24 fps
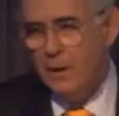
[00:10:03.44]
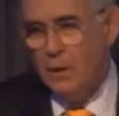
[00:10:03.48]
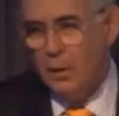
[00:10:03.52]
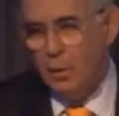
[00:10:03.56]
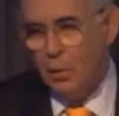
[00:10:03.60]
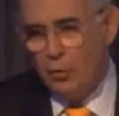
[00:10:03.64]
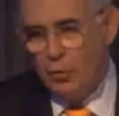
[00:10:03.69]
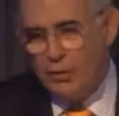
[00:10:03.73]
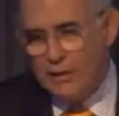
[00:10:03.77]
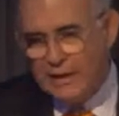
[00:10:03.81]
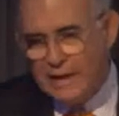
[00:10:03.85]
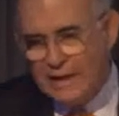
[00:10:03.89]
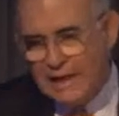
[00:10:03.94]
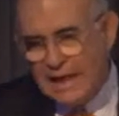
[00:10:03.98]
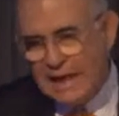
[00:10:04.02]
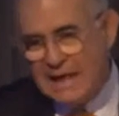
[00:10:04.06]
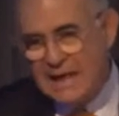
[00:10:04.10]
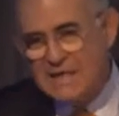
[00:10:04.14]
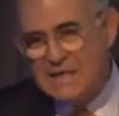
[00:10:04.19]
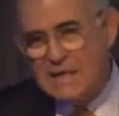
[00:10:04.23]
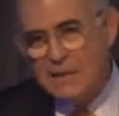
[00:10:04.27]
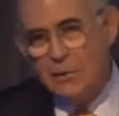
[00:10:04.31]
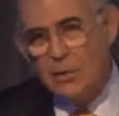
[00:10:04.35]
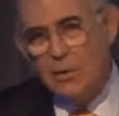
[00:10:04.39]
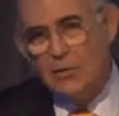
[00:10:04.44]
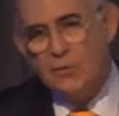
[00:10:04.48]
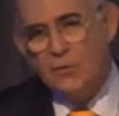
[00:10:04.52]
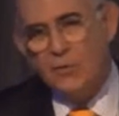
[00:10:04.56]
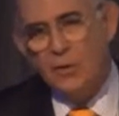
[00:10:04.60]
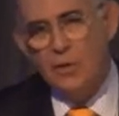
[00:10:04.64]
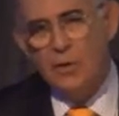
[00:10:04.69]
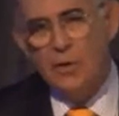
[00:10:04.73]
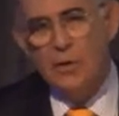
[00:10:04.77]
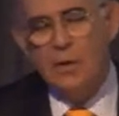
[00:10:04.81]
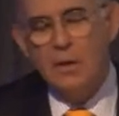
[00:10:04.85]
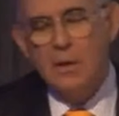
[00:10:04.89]
Hoy día la
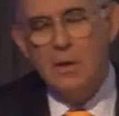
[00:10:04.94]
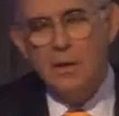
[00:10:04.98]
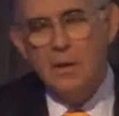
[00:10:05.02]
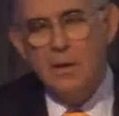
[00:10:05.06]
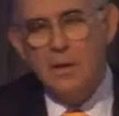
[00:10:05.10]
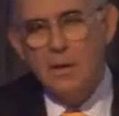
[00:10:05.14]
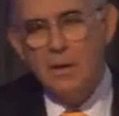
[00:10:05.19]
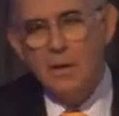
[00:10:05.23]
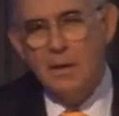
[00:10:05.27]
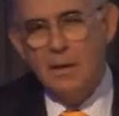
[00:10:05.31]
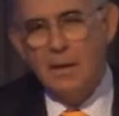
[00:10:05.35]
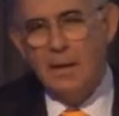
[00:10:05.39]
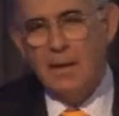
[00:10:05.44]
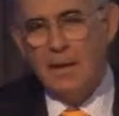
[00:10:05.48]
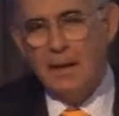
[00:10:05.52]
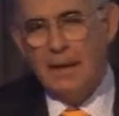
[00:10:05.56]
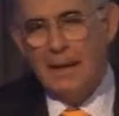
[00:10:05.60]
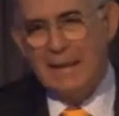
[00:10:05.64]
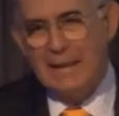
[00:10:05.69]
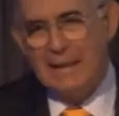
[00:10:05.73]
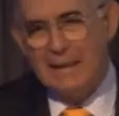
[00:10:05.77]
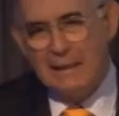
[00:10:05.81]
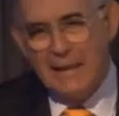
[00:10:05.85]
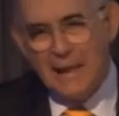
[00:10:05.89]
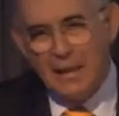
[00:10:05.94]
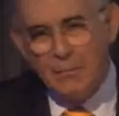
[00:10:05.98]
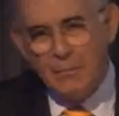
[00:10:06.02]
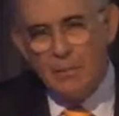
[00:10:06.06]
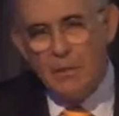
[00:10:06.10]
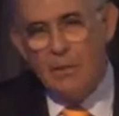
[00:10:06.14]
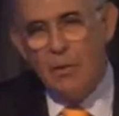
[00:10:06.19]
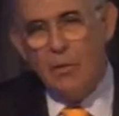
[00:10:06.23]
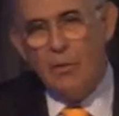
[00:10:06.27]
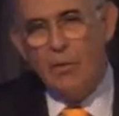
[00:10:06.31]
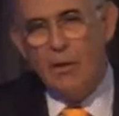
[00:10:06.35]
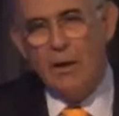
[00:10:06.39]
situación en
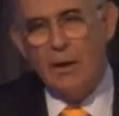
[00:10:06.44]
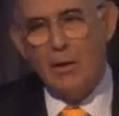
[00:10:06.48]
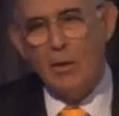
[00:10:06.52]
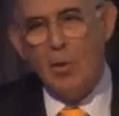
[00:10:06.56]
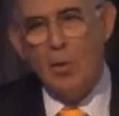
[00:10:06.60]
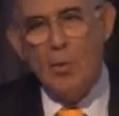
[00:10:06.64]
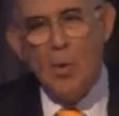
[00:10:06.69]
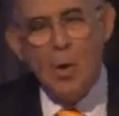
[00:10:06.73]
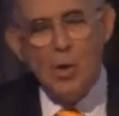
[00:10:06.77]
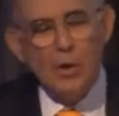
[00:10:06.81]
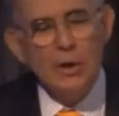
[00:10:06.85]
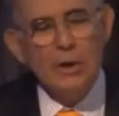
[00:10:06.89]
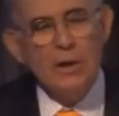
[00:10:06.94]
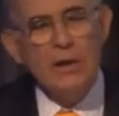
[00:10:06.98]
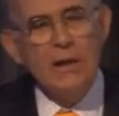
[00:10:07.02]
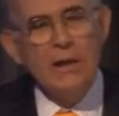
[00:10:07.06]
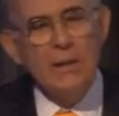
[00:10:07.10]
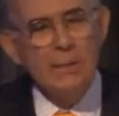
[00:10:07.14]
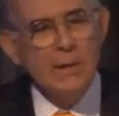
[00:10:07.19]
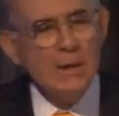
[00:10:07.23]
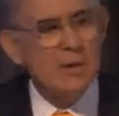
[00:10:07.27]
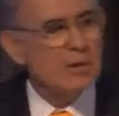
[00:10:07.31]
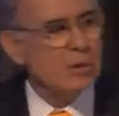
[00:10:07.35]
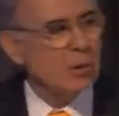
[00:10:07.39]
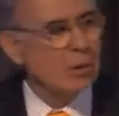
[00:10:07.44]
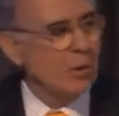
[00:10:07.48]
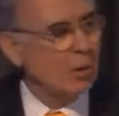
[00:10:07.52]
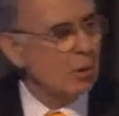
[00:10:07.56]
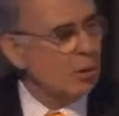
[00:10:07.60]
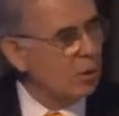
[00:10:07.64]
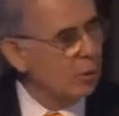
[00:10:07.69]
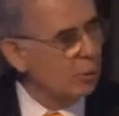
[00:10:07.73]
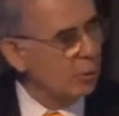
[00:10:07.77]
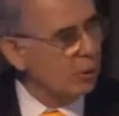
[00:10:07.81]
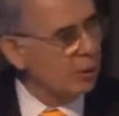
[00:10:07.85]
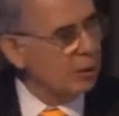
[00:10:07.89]
términos de commodity, y precio de
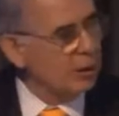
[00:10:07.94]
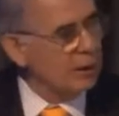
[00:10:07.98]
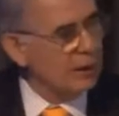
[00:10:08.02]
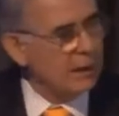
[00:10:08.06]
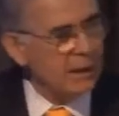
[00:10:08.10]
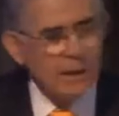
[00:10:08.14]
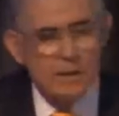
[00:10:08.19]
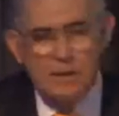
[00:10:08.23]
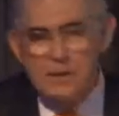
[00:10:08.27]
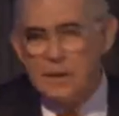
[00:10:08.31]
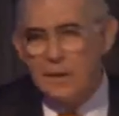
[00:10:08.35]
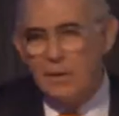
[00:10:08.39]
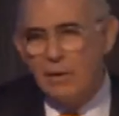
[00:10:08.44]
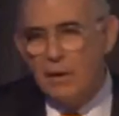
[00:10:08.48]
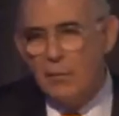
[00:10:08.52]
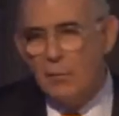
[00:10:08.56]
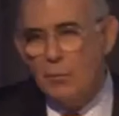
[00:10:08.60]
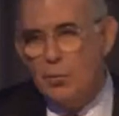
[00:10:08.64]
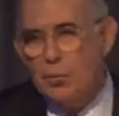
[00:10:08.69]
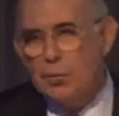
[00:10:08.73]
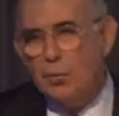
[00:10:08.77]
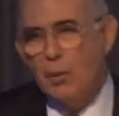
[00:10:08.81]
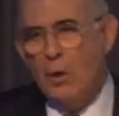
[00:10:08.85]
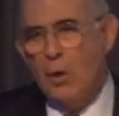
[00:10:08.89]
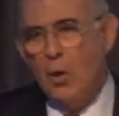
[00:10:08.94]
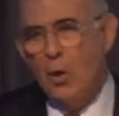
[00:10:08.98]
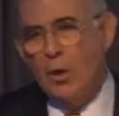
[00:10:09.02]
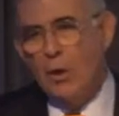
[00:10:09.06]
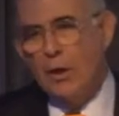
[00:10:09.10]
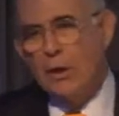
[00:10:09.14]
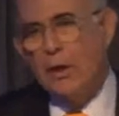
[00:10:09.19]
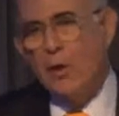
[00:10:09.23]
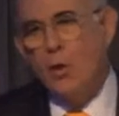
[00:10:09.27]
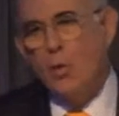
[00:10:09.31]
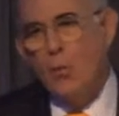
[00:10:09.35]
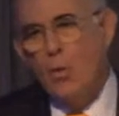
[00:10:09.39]
los commodities, se ve mucho peor.
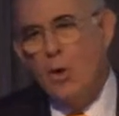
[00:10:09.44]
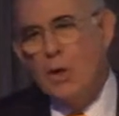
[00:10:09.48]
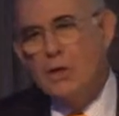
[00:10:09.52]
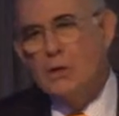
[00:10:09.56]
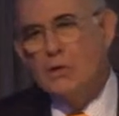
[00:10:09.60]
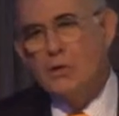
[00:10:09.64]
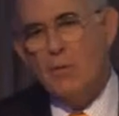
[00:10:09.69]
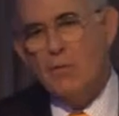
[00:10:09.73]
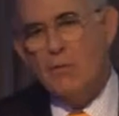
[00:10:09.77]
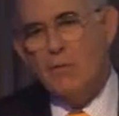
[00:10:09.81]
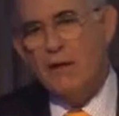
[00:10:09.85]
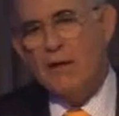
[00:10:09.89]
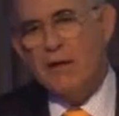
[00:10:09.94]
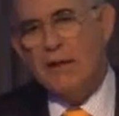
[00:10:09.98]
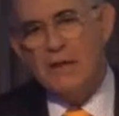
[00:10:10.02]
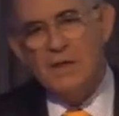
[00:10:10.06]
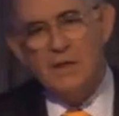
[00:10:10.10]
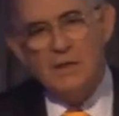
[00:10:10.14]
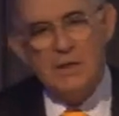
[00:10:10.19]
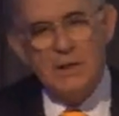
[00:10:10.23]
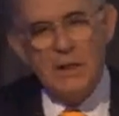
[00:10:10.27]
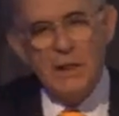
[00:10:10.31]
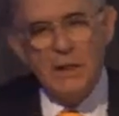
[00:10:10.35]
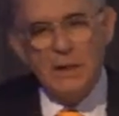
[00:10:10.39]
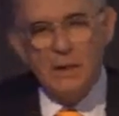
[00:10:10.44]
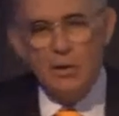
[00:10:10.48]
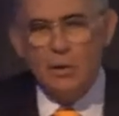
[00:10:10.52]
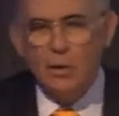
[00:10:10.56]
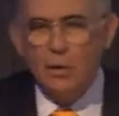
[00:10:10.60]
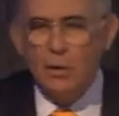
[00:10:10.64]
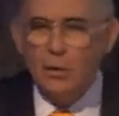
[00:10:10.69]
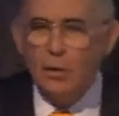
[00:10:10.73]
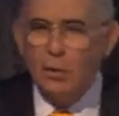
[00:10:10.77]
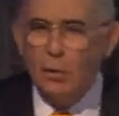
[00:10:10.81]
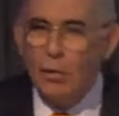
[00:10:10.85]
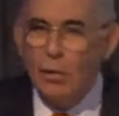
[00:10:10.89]
Y cómo eso afecta a Chile, yo
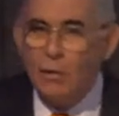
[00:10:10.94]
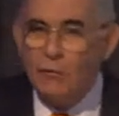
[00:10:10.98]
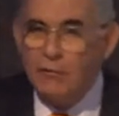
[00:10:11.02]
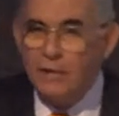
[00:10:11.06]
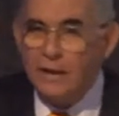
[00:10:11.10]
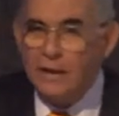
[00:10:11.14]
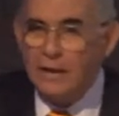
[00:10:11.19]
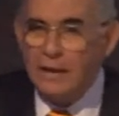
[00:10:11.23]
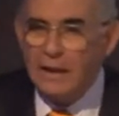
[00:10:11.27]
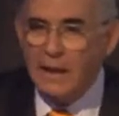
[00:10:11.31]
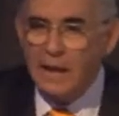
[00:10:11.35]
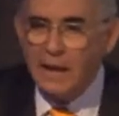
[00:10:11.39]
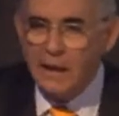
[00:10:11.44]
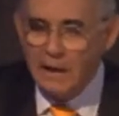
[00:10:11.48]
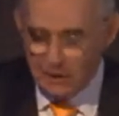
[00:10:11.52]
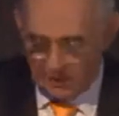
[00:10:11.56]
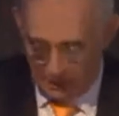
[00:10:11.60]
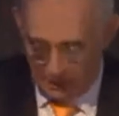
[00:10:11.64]
creo que lo afecta